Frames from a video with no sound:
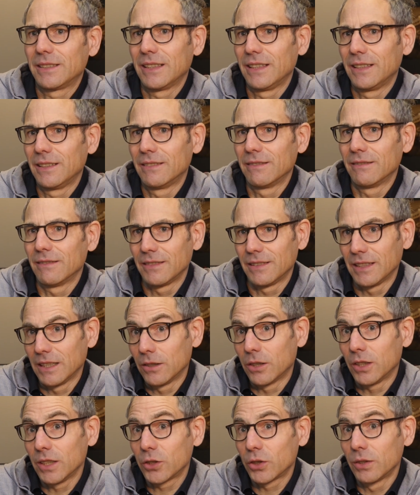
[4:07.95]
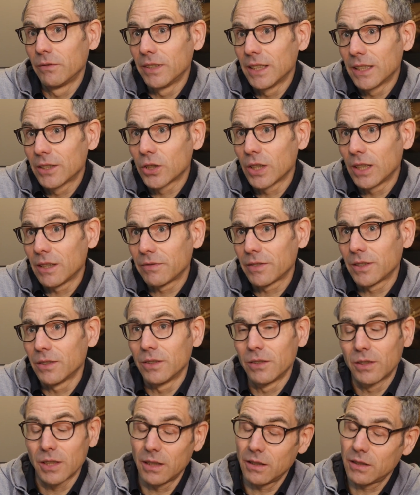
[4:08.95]
den, äh, der deutschen Wirtschaft
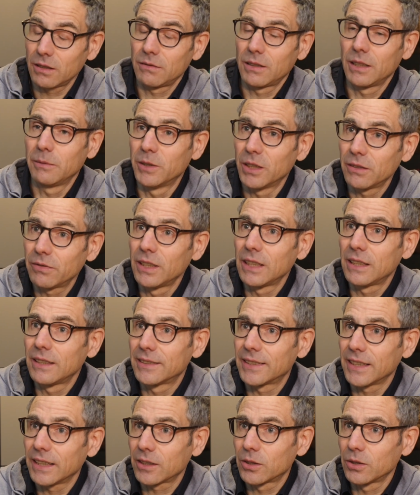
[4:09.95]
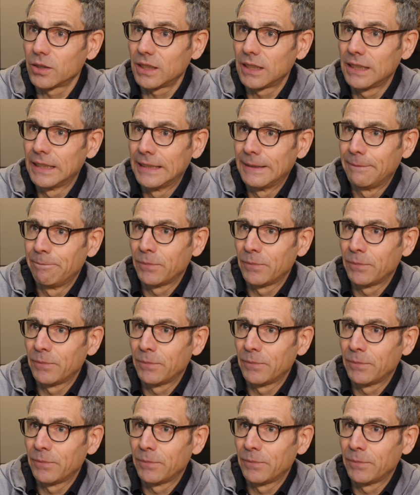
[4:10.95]
und auch dem öffentlichen Sektor